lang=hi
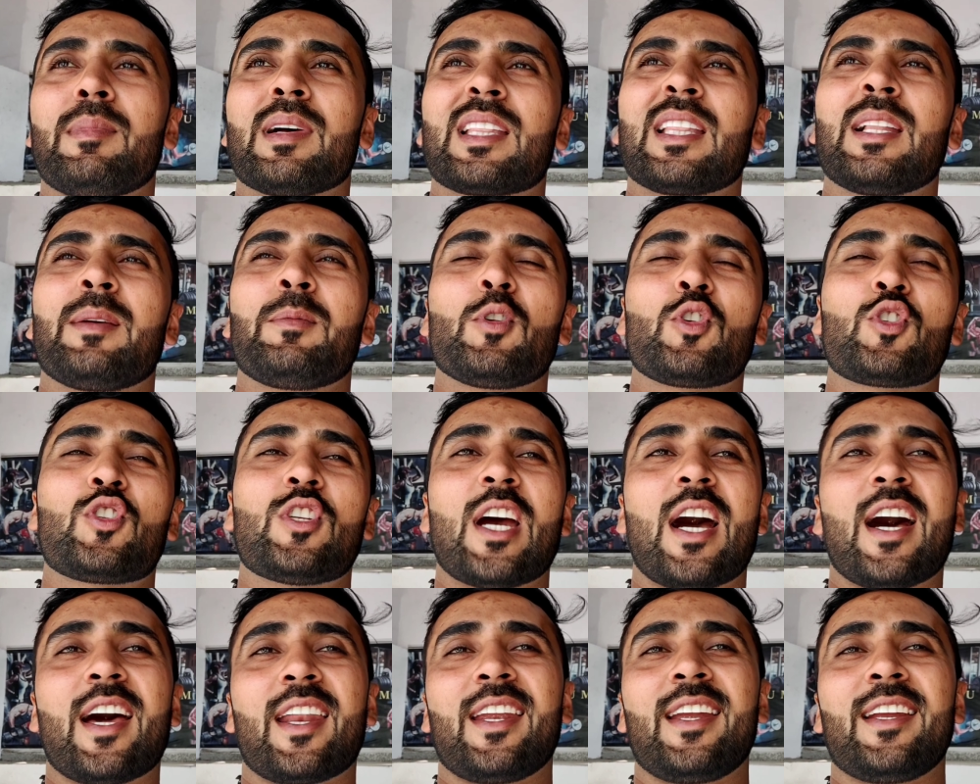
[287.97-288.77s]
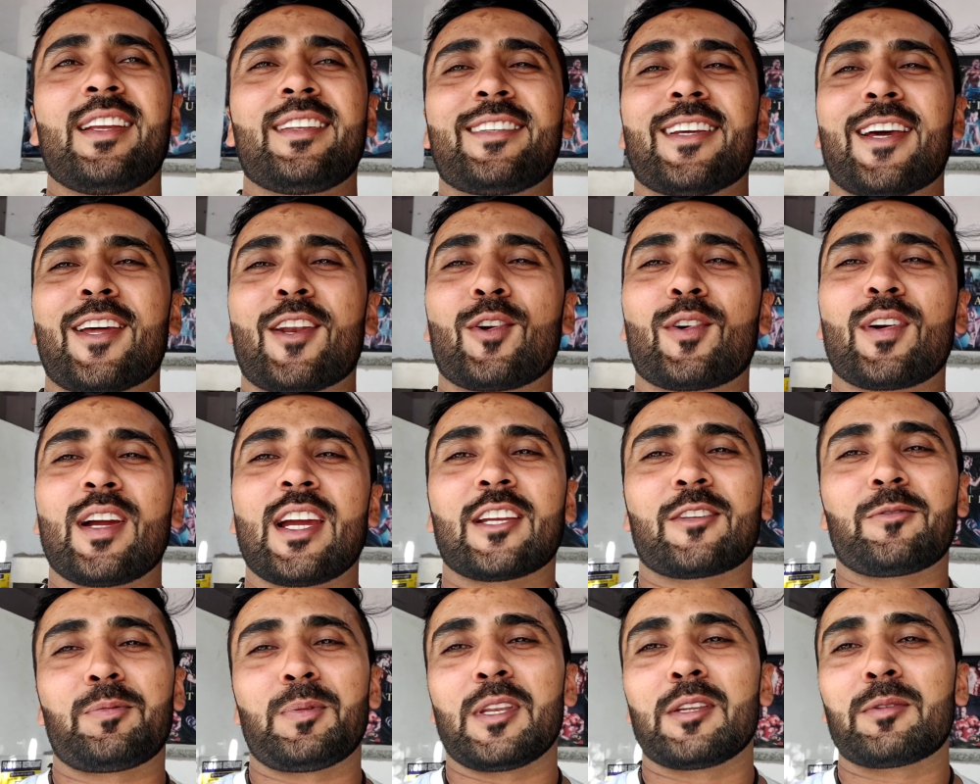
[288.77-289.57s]
मतलब जो चार हैं चारों
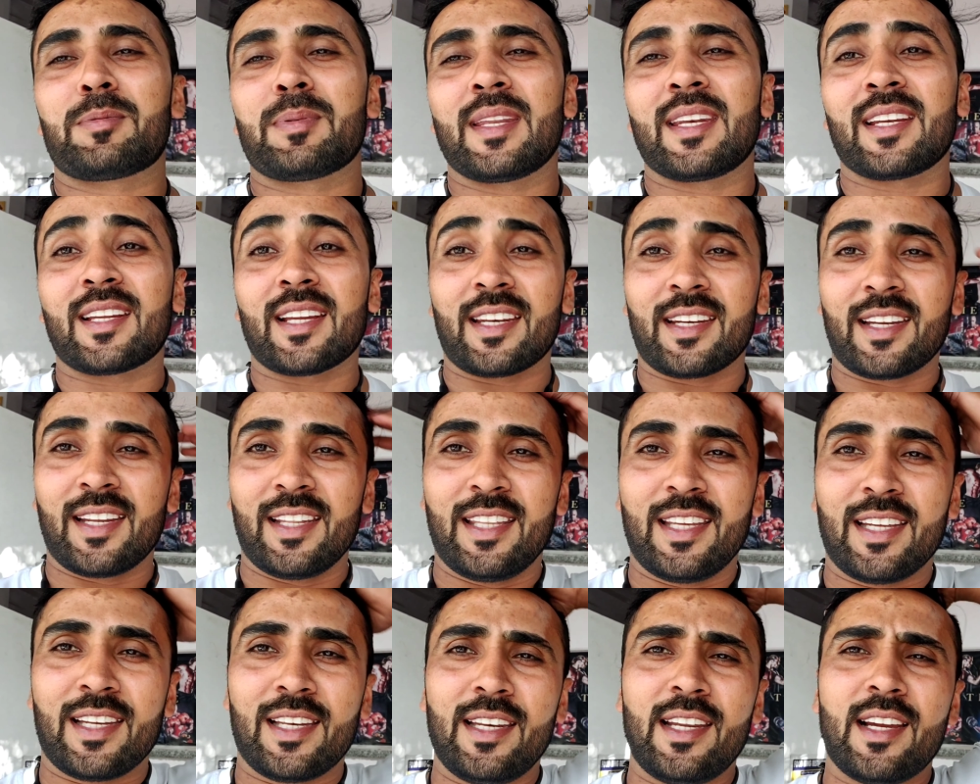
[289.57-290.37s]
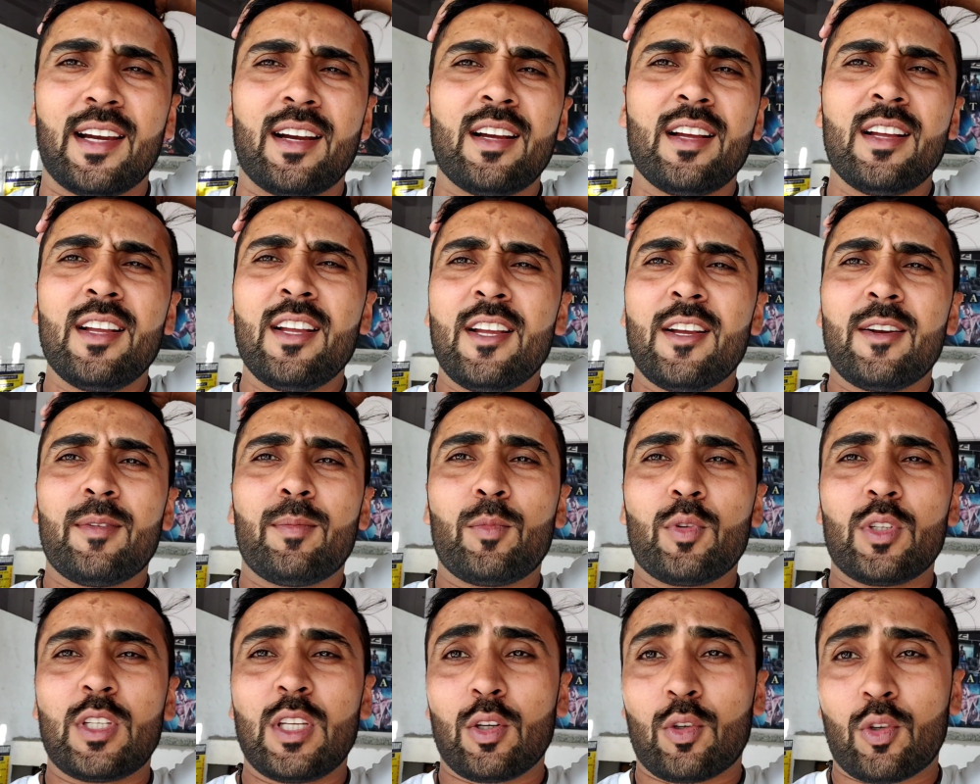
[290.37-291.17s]
का एक्सपीरियंस मैंने करके देख लिया
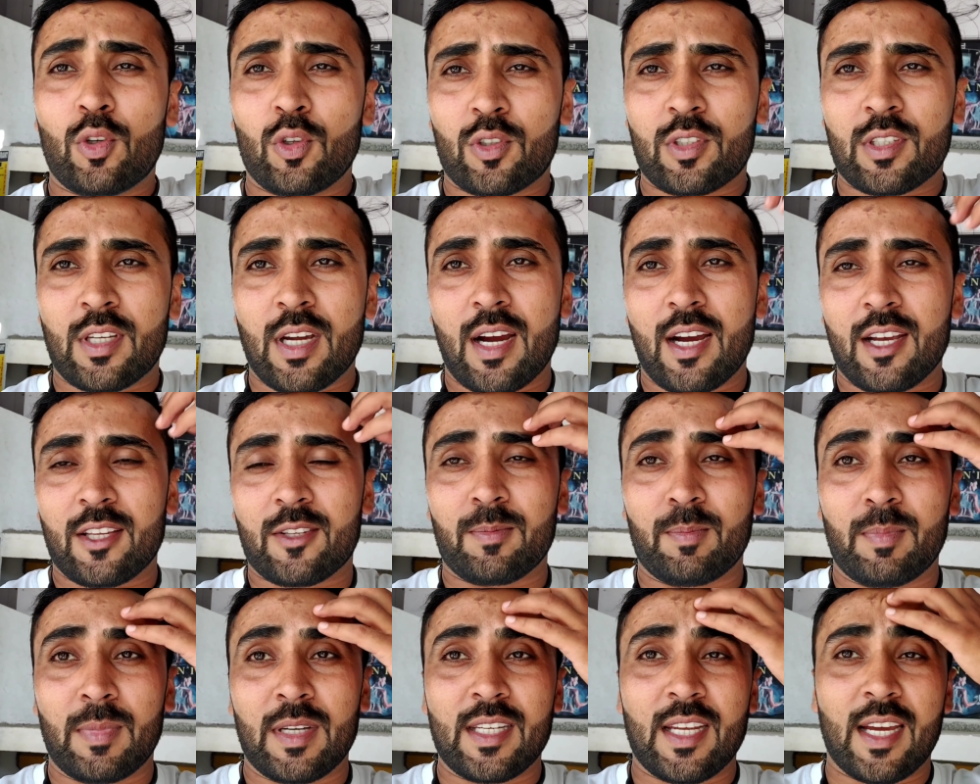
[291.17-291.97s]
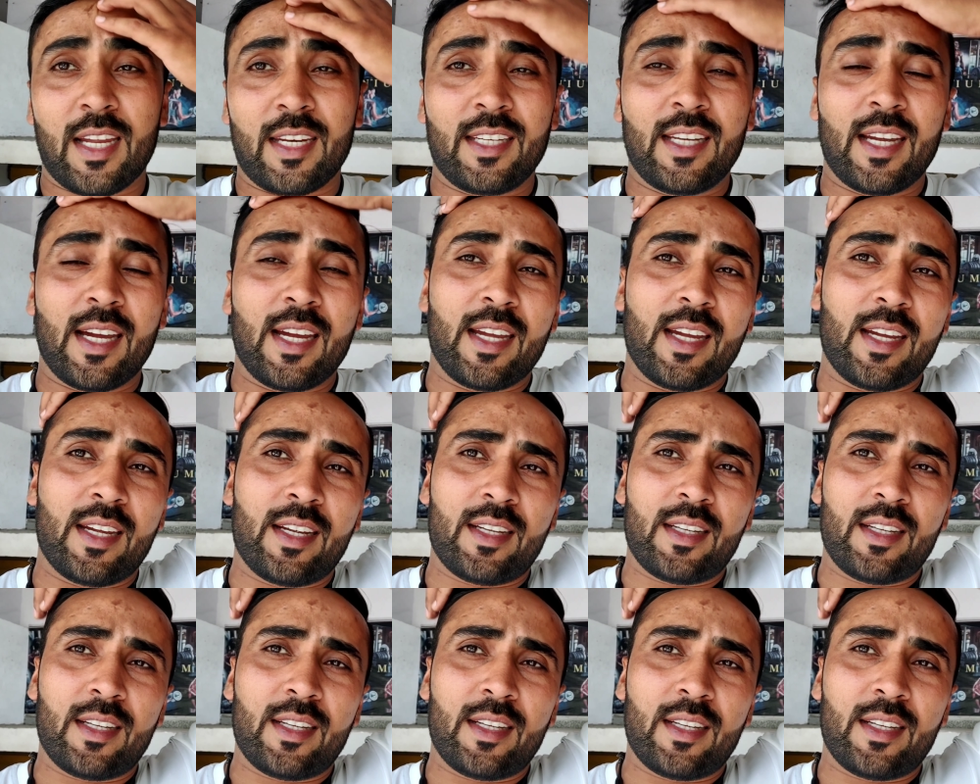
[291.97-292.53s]
मुझे कुछ खास मज़ा नहीं आया